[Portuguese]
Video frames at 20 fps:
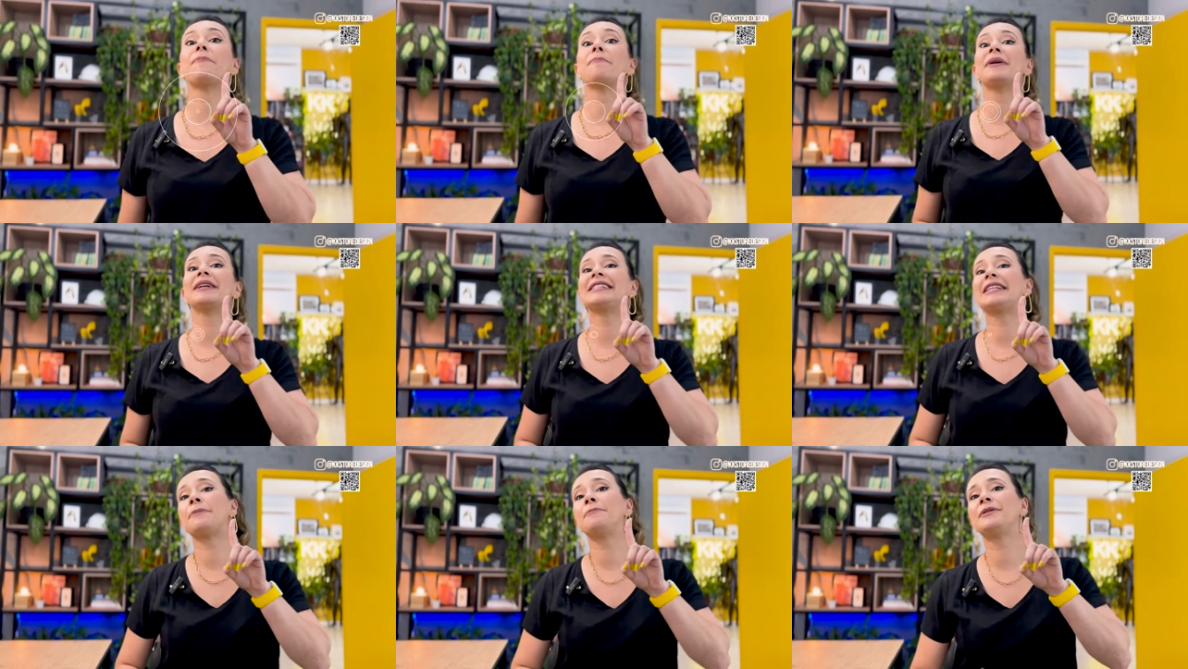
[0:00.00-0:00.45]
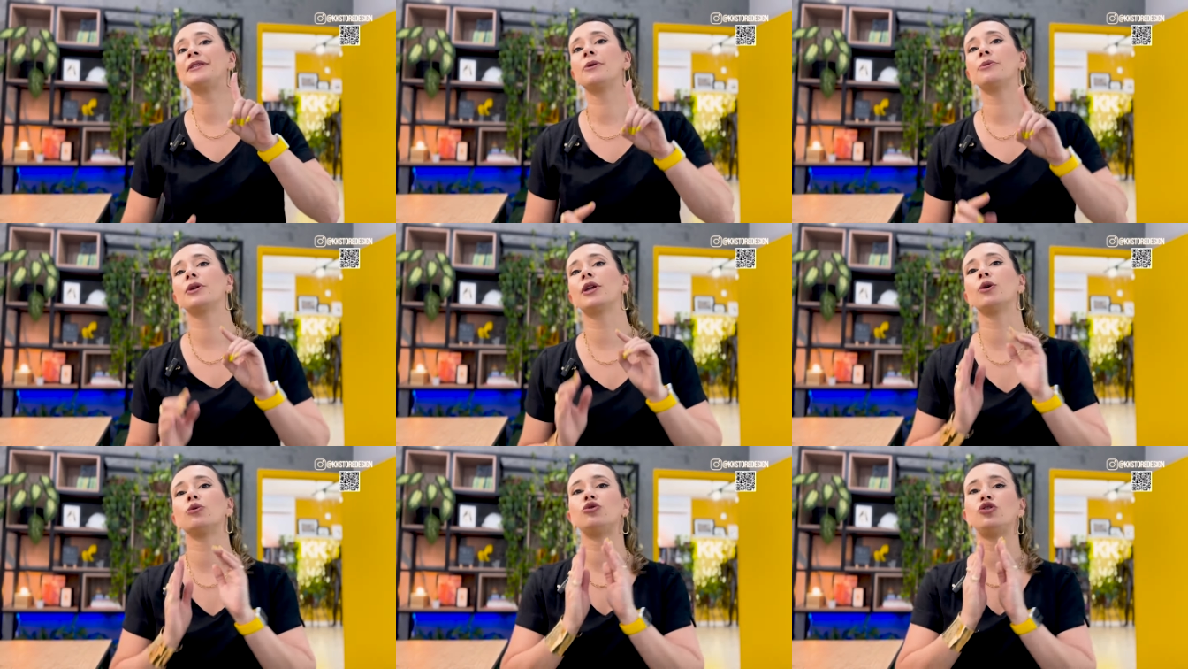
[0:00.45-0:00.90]
percepção
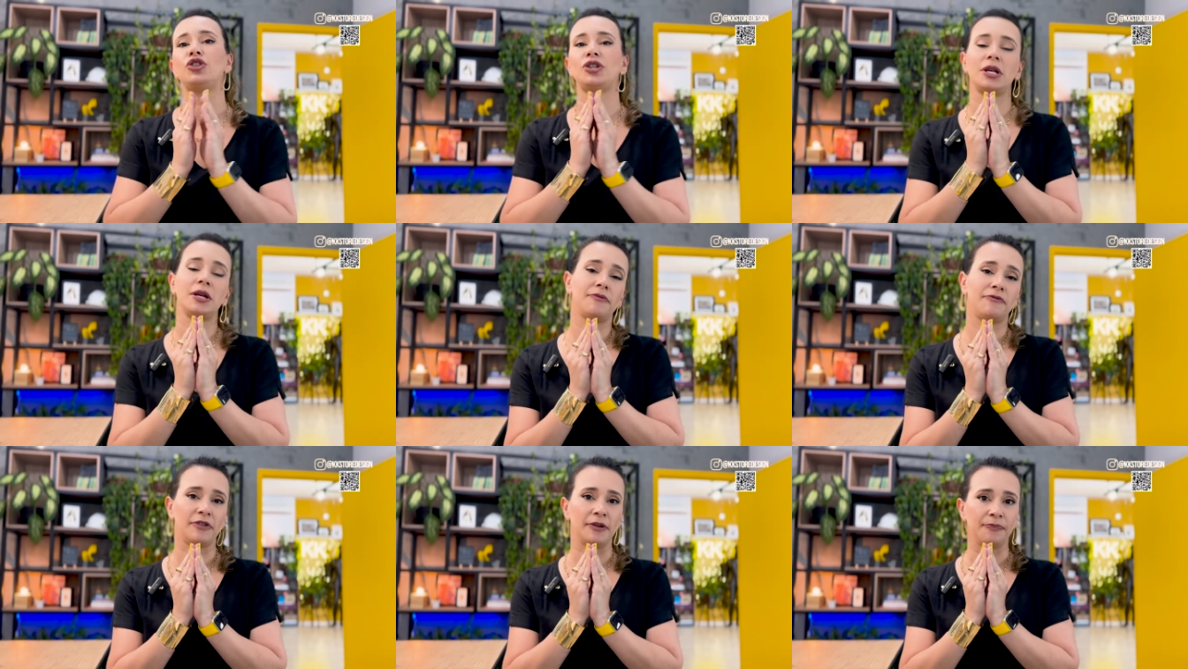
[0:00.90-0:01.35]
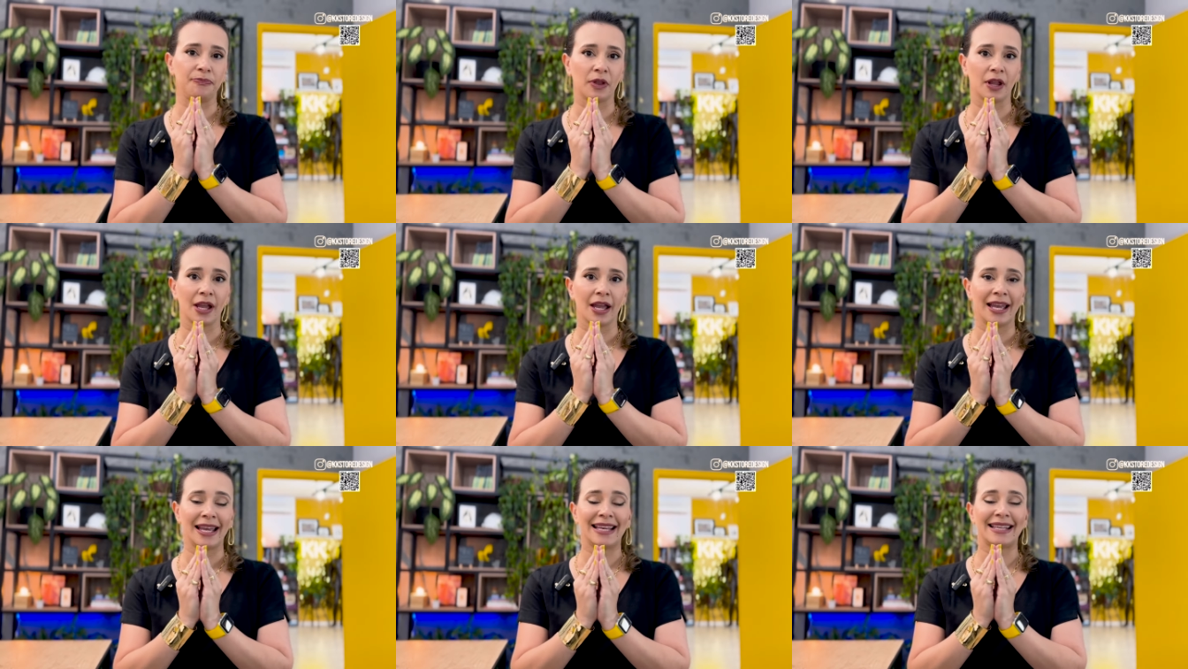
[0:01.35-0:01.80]
que eu tive
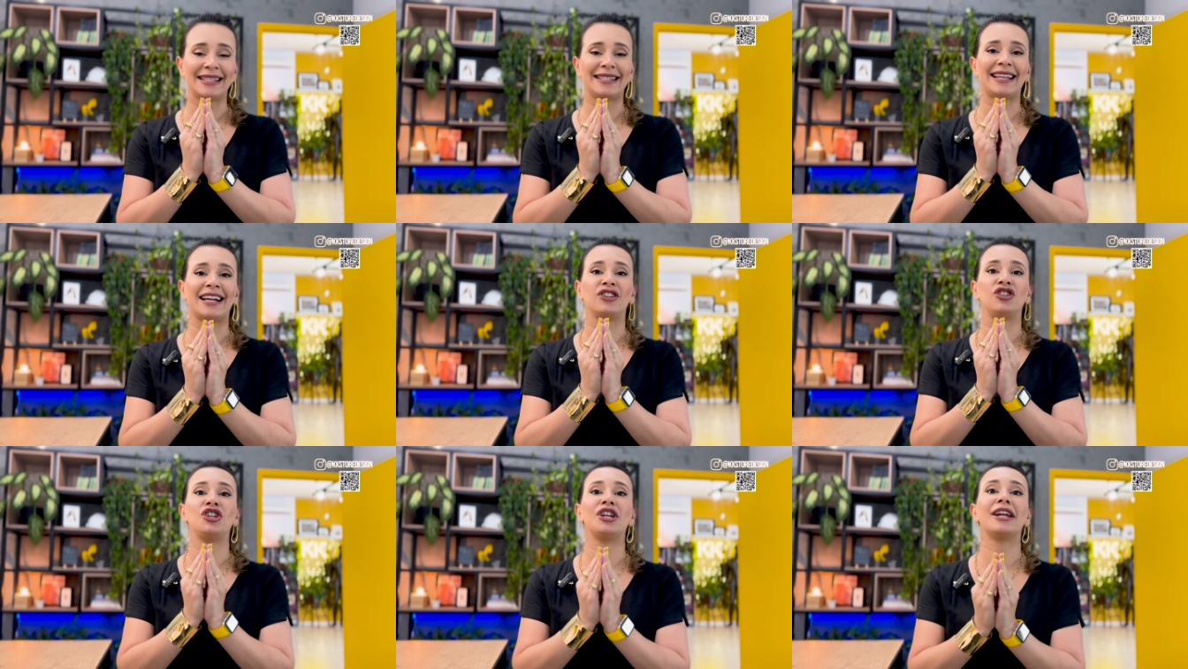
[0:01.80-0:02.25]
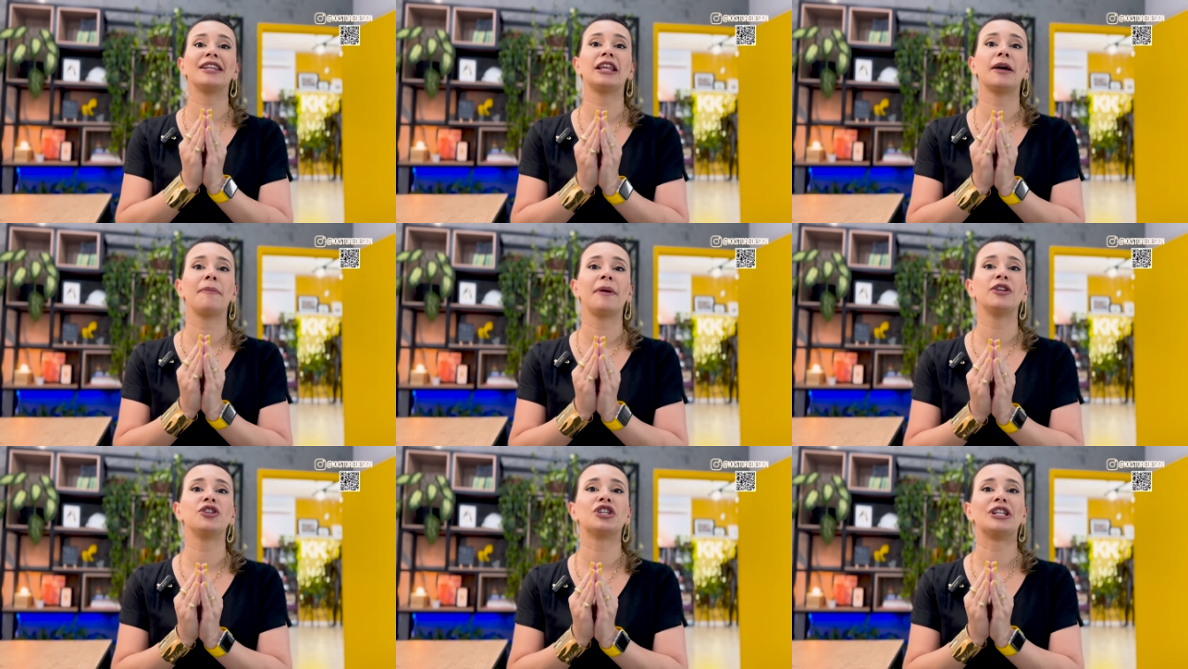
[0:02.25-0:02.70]
está
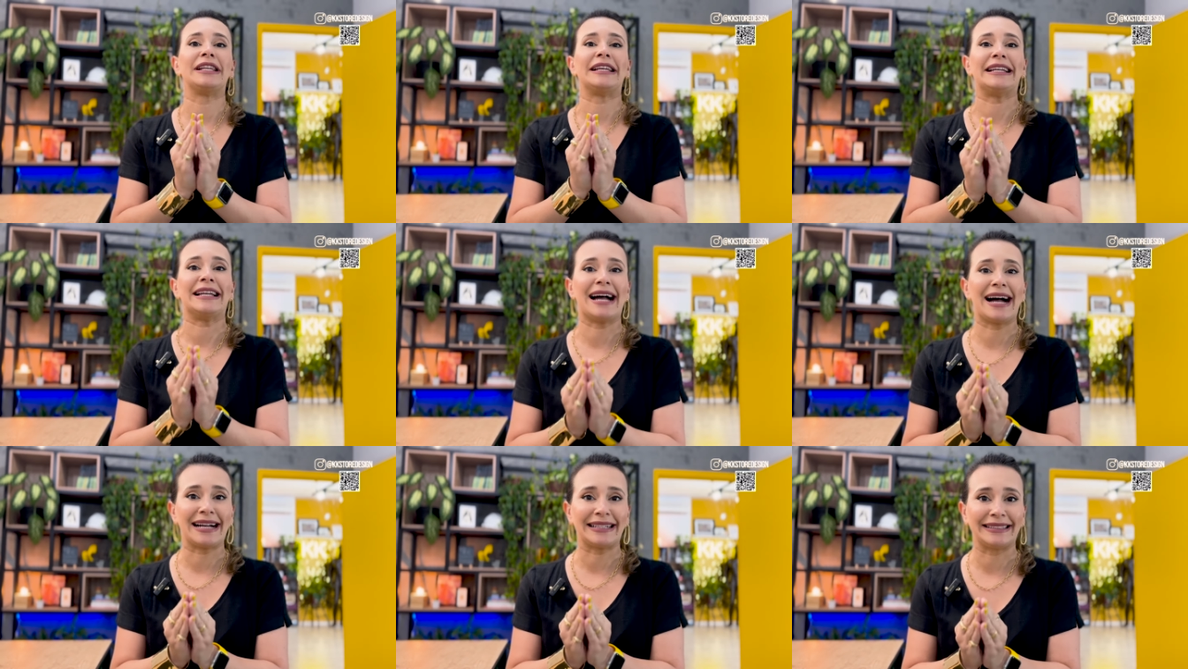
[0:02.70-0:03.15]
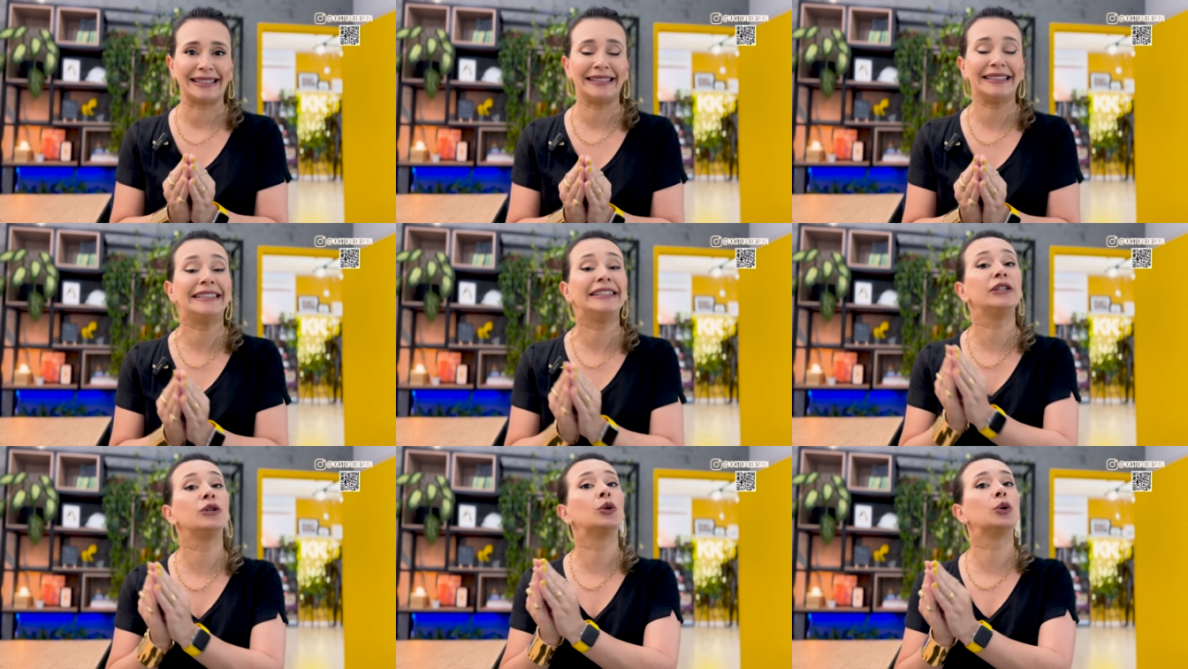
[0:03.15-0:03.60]
diretamente ligada,
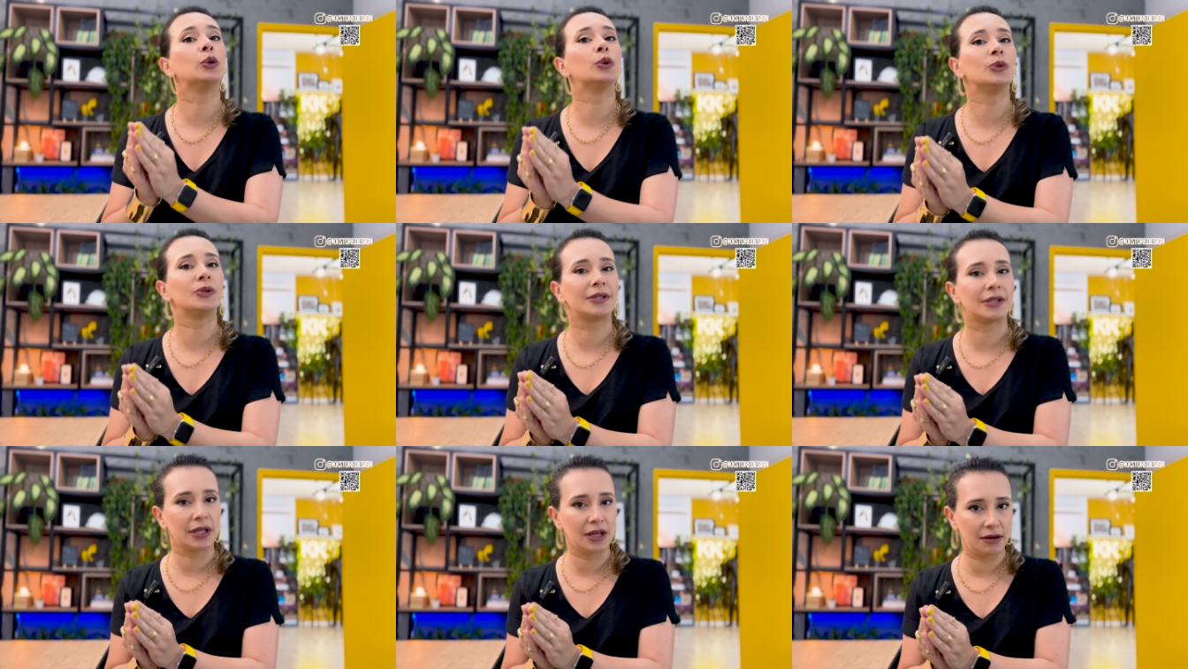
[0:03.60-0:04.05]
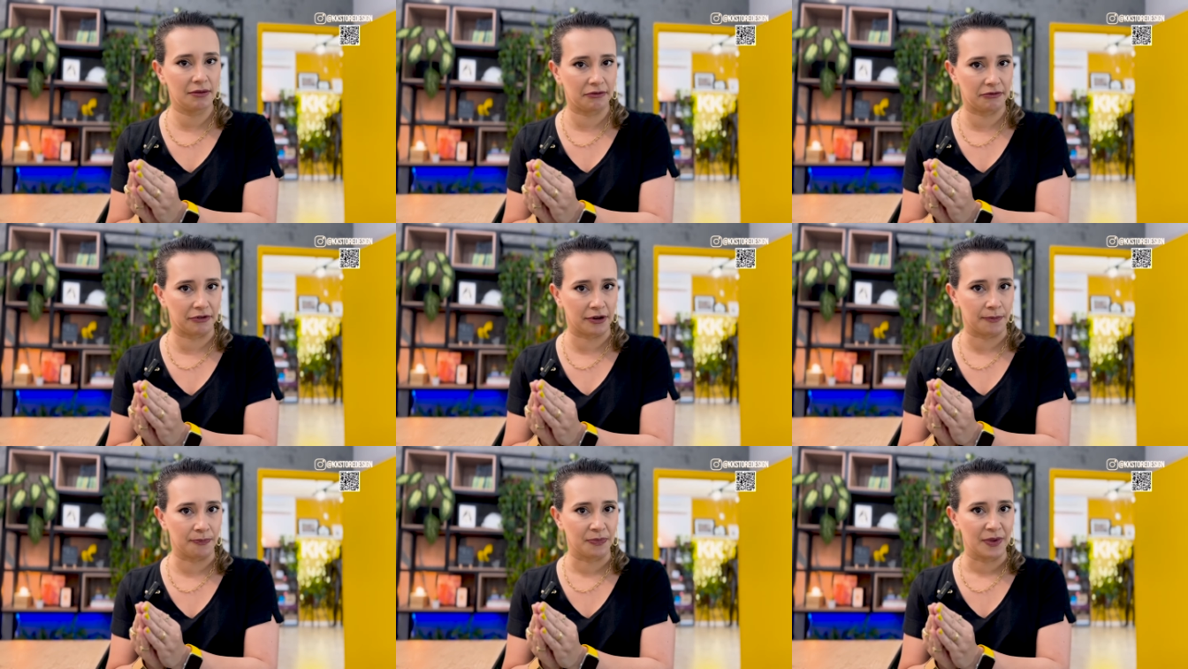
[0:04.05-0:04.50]

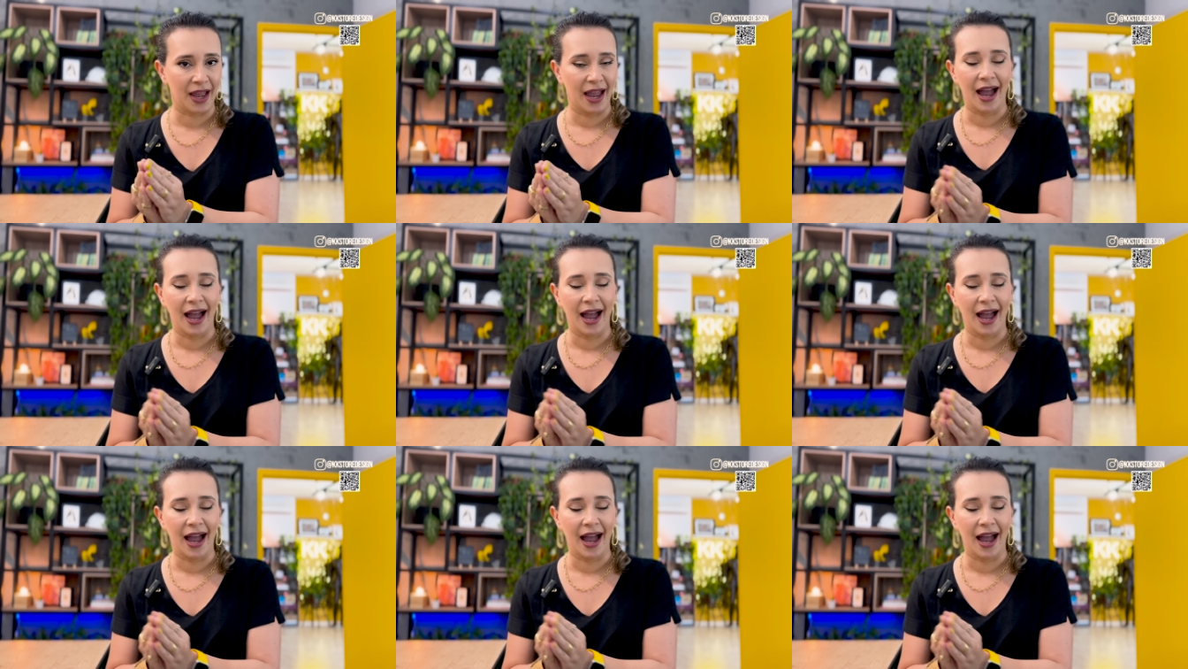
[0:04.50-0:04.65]
inclusive,